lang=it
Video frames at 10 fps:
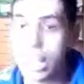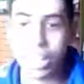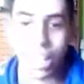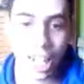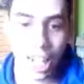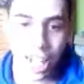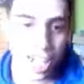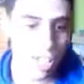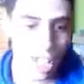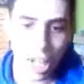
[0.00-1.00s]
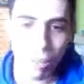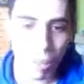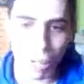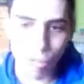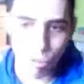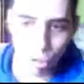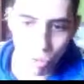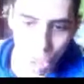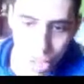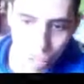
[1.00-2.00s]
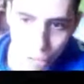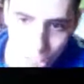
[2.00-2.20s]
Che dire ragazzi, il trailer mi è piaciuto, fatemi un